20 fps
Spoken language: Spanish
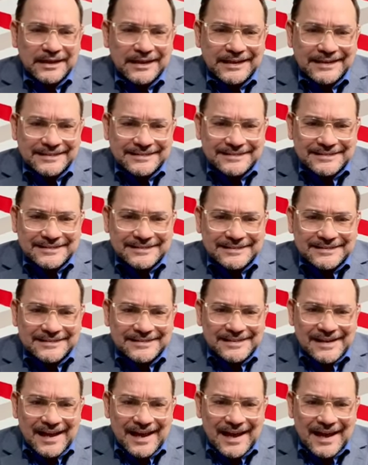
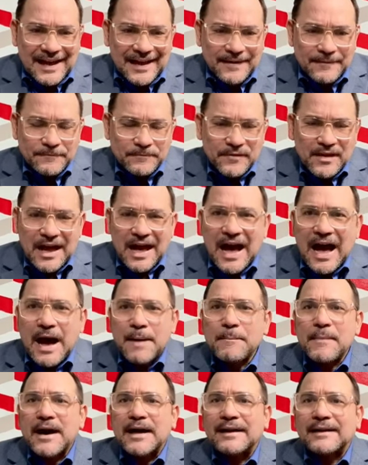está
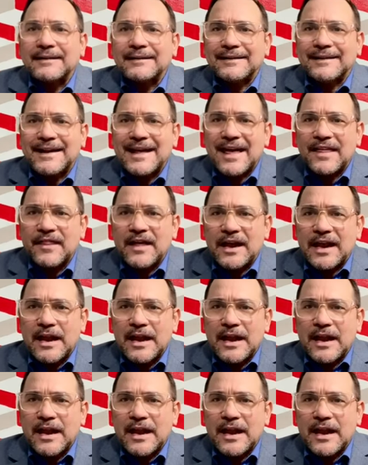amarrada